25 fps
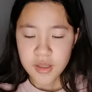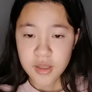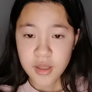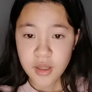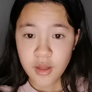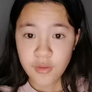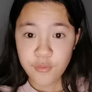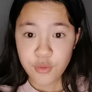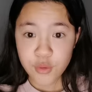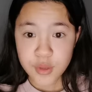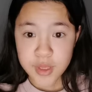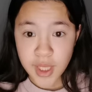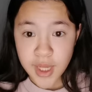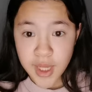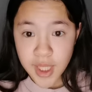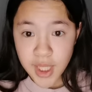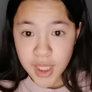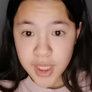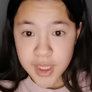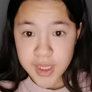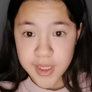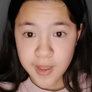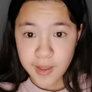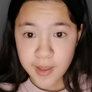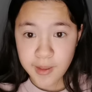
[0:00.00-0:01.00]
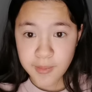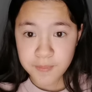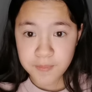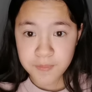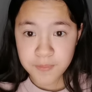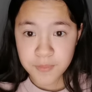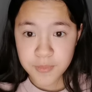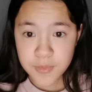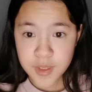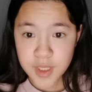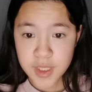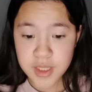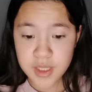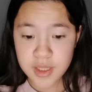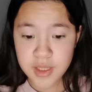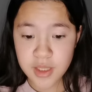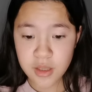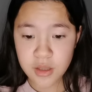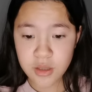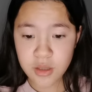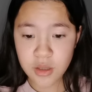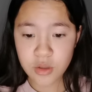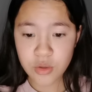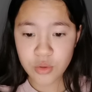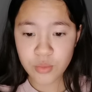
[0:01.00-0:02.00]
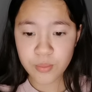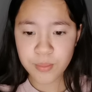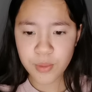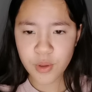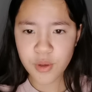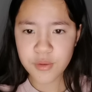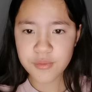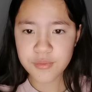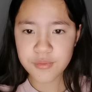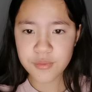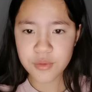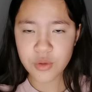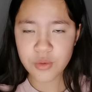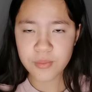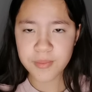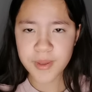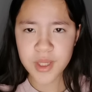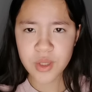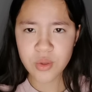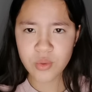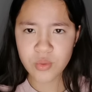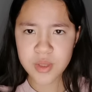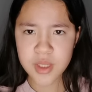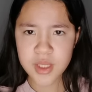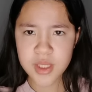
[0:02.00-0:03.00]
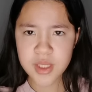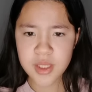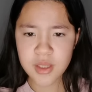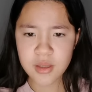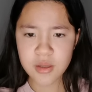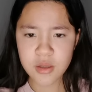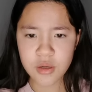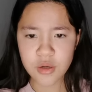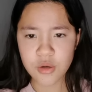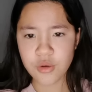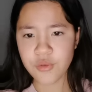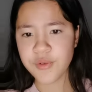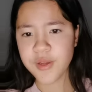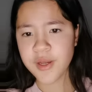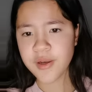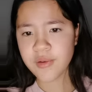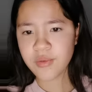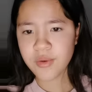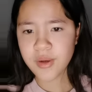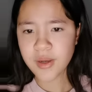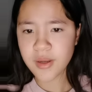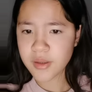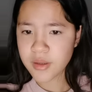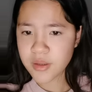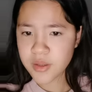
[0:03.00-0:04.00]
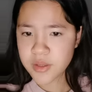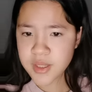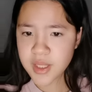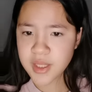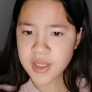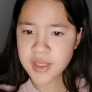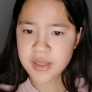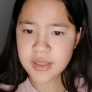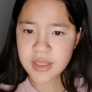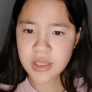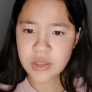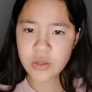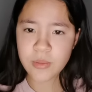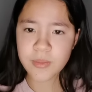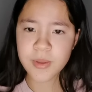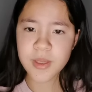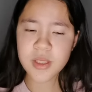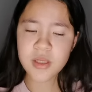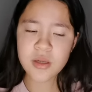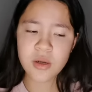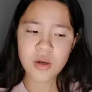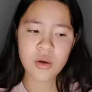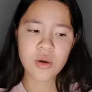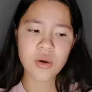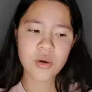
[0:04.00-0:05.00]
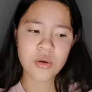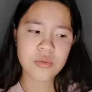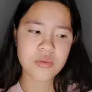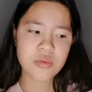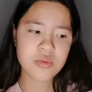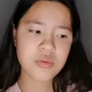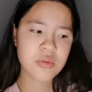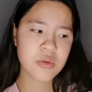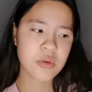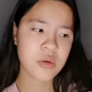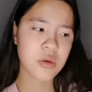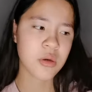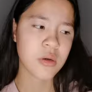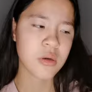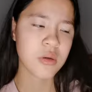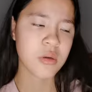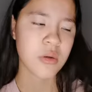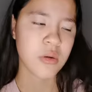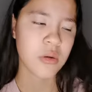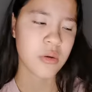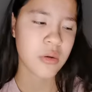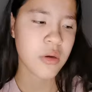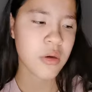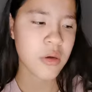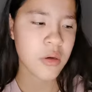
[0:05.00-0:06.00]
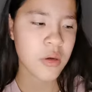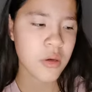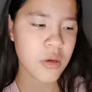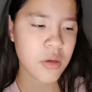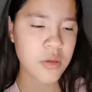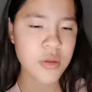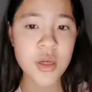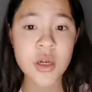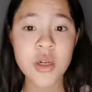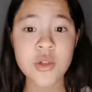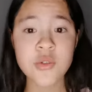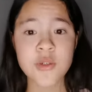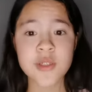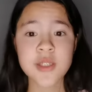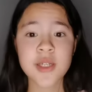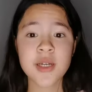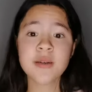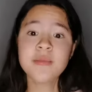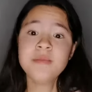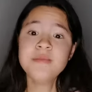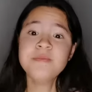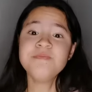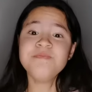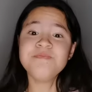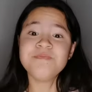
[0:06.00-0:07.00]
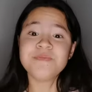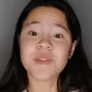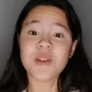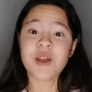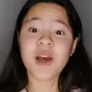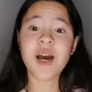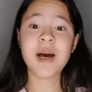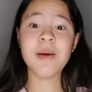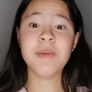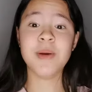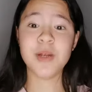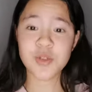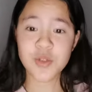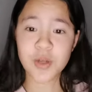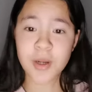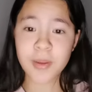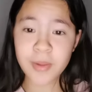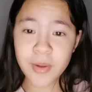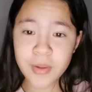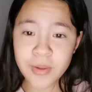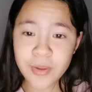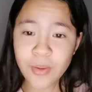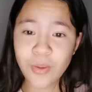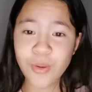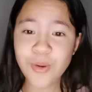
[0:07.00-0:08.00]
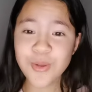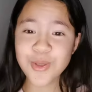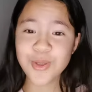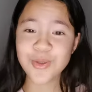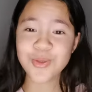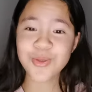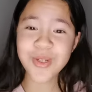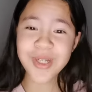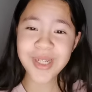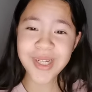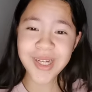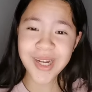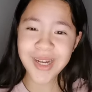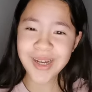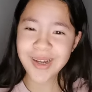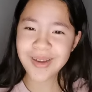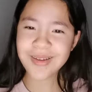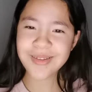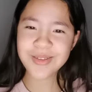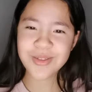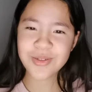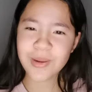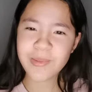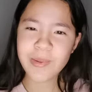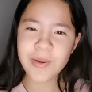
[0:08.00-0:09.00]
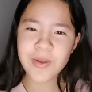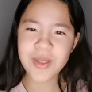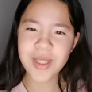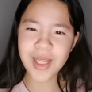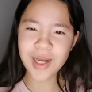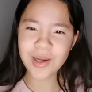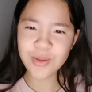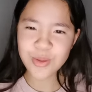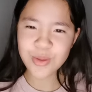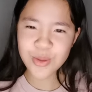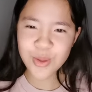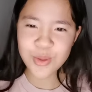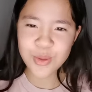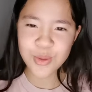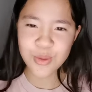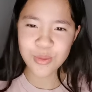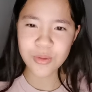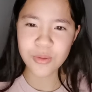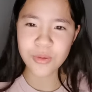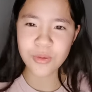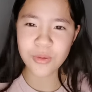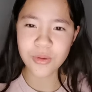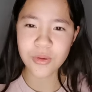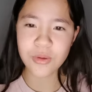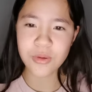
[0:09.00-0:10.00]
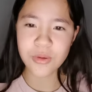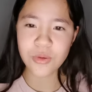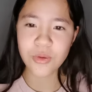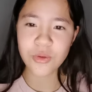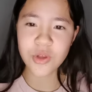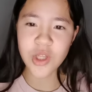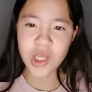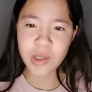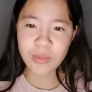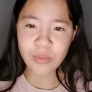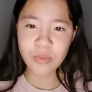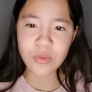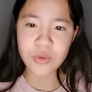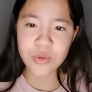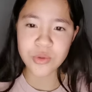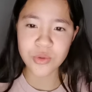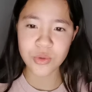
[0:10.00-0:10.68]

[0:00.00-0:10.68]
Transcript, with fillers: Il faut s'intéresser. C'est-à-dire quand le prof, le patron il dit viens voir ça, ça, ça, tu vas pas dire oh là là. Non, tu vas dire ah bah je vais apprendre aujourd'hui, hein, je vais apprendre quelque chose de très bon